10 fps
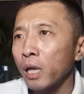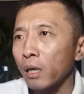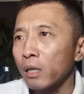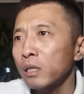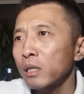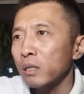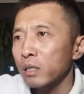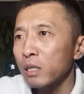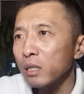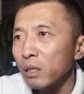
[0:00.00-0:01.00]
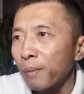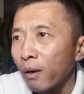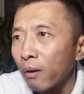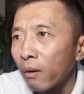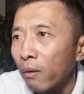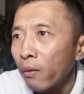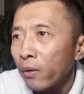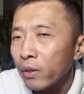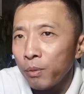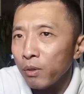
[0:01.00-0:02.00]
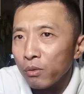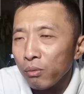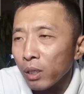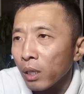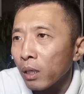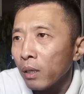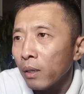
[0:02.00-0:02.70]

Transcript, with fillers: 俩人直直接就跑，也不用处理。